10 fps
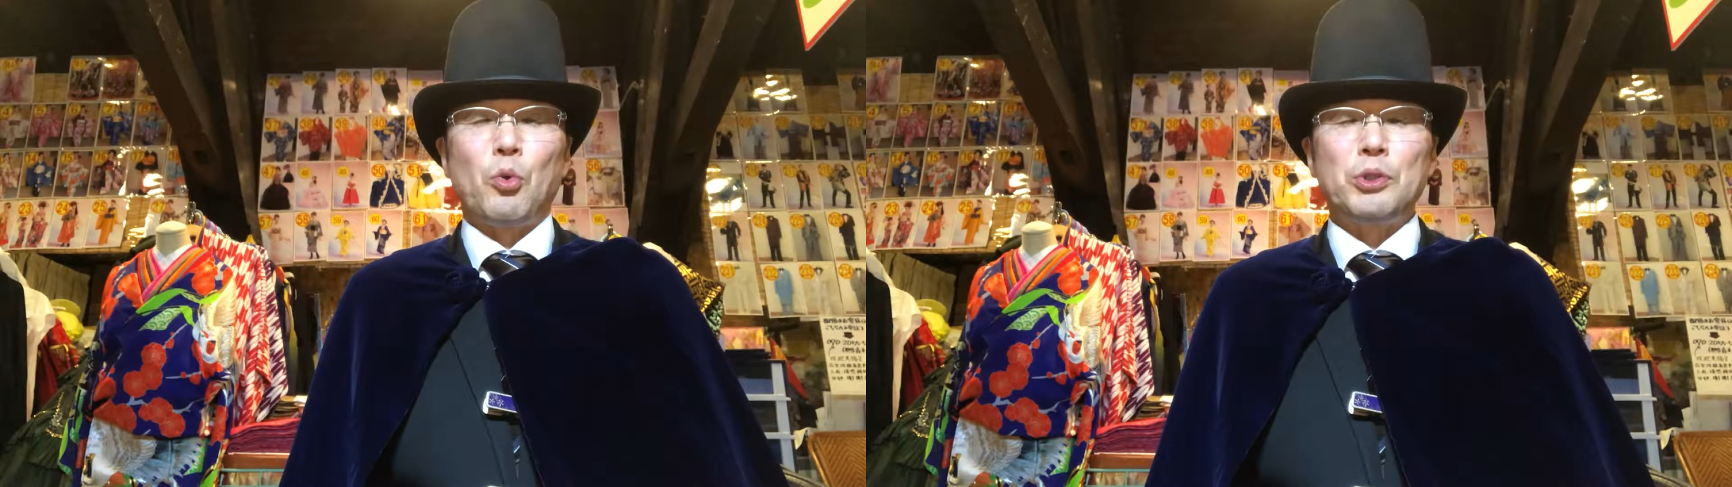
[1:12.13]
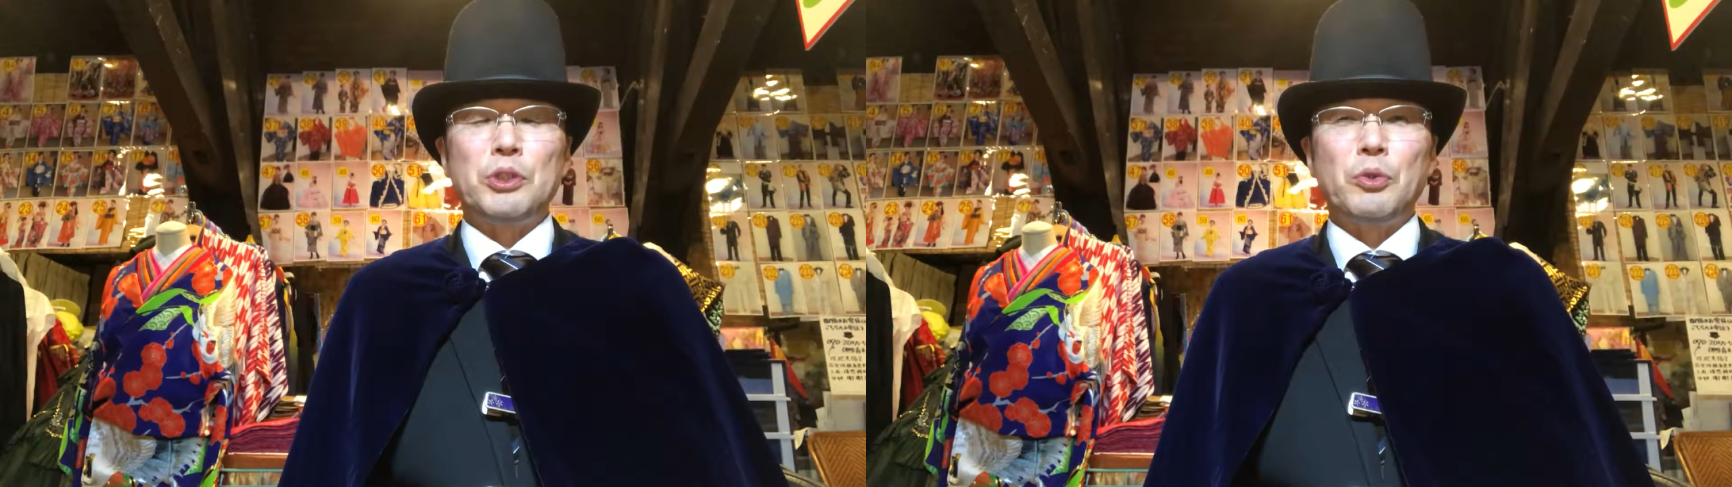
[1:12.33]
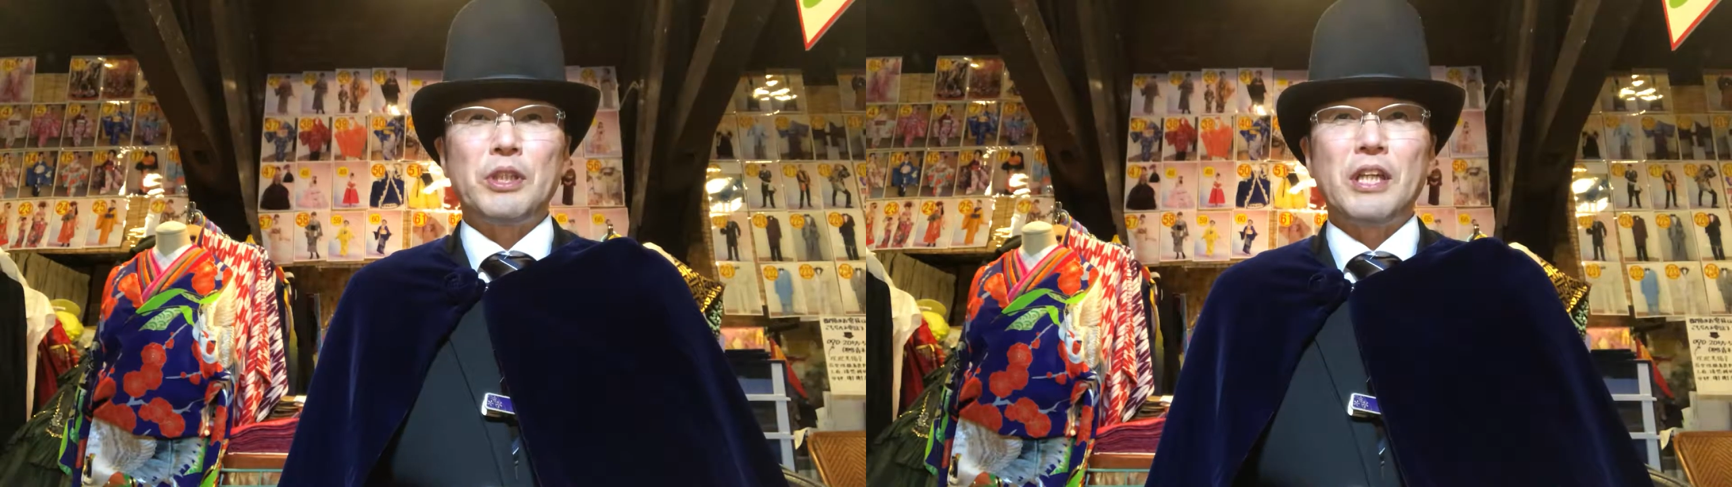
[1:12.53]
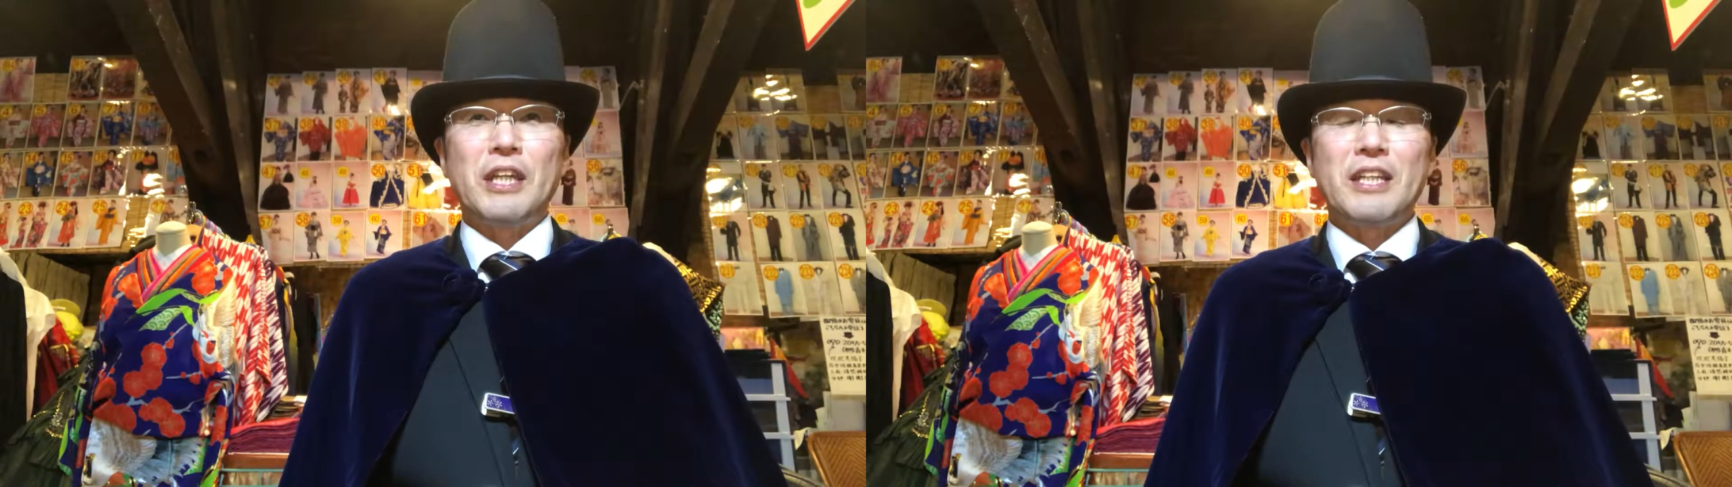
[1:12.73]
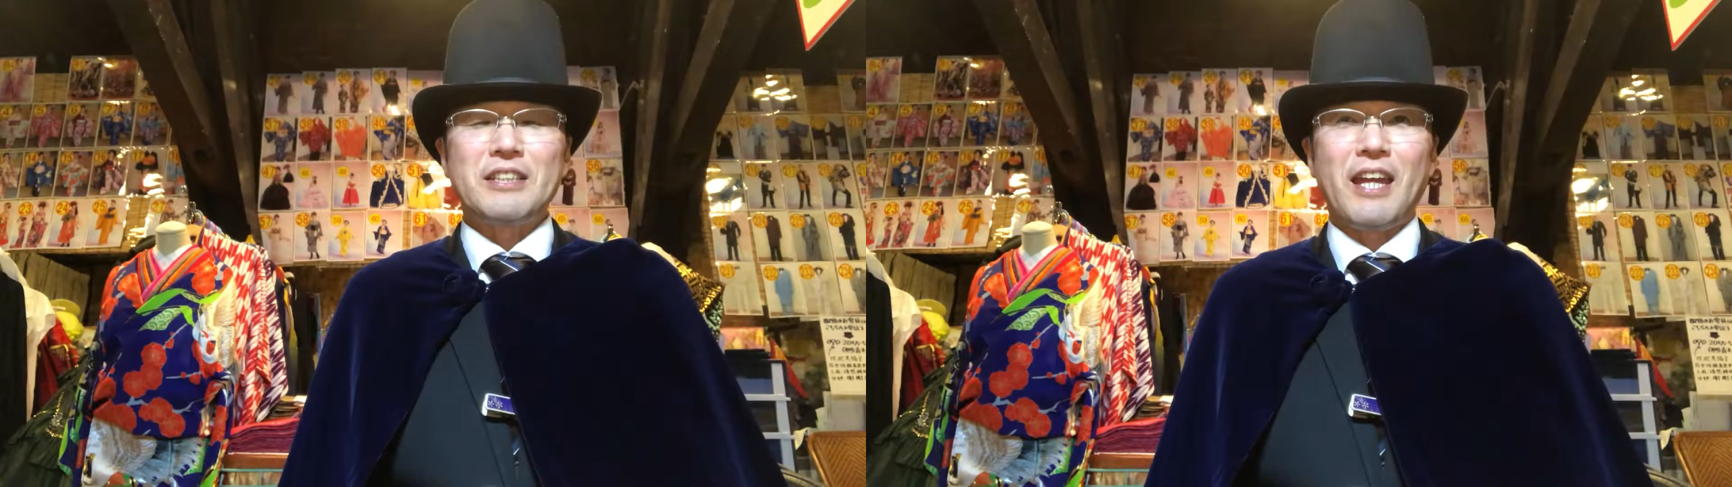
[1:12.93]
う5時起きで
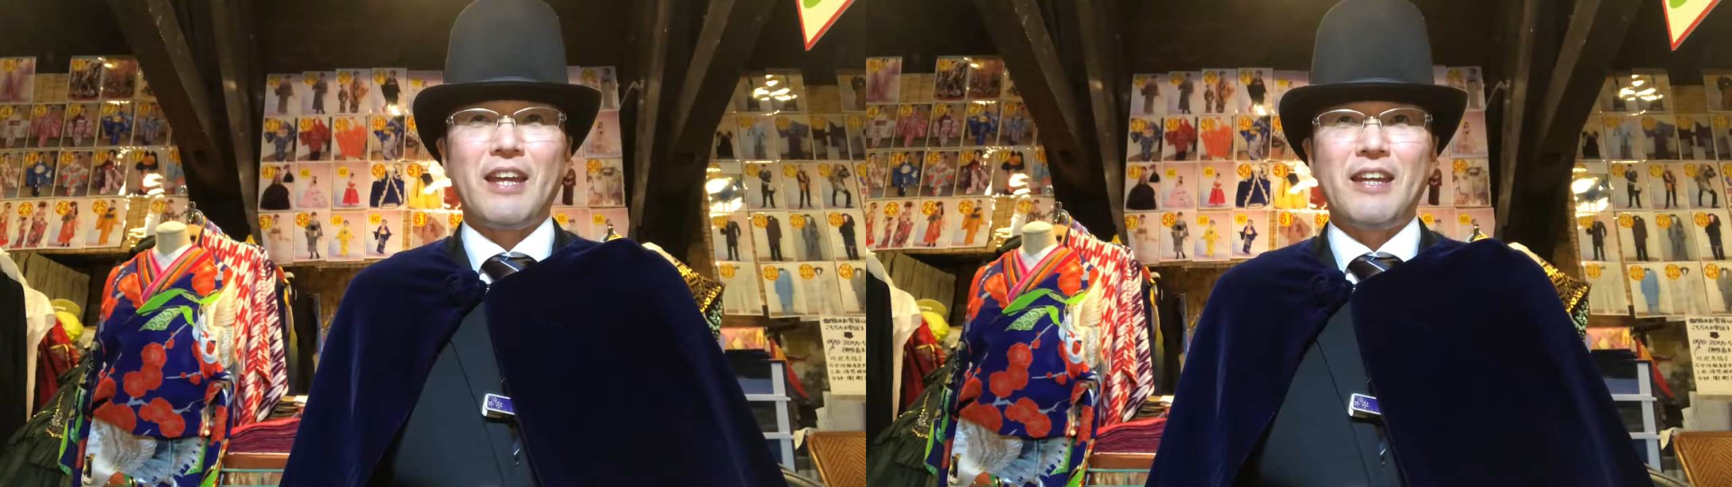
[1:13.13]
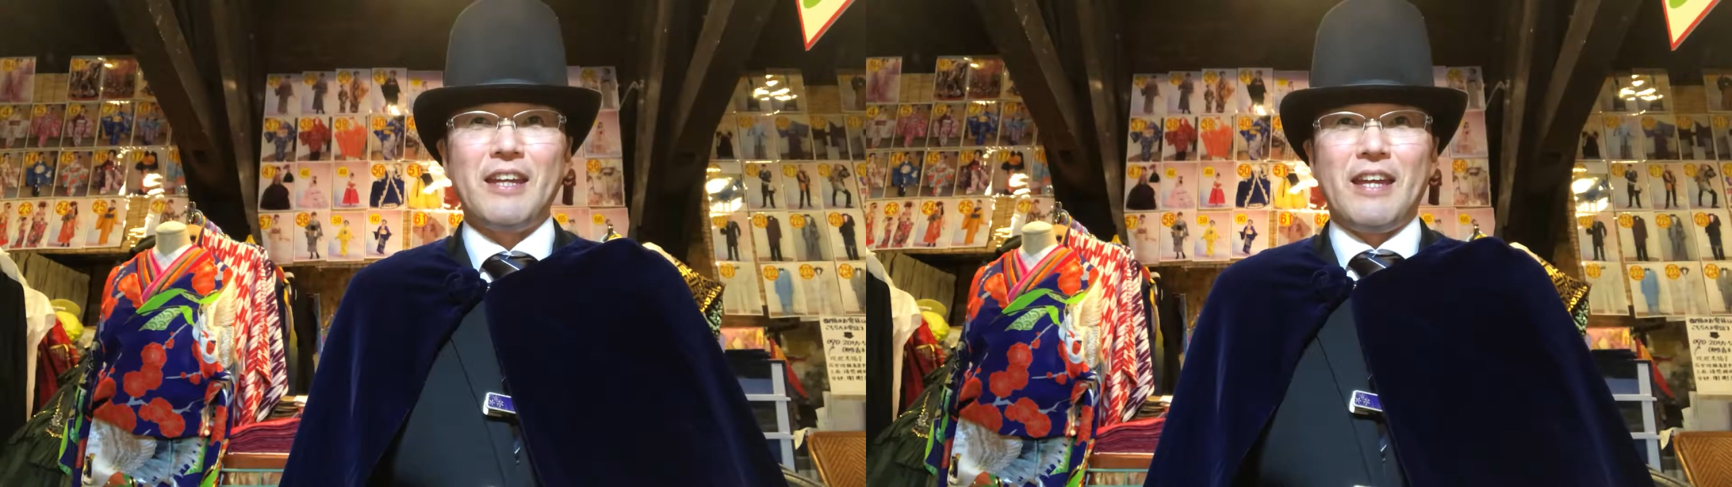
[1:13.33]
ですね、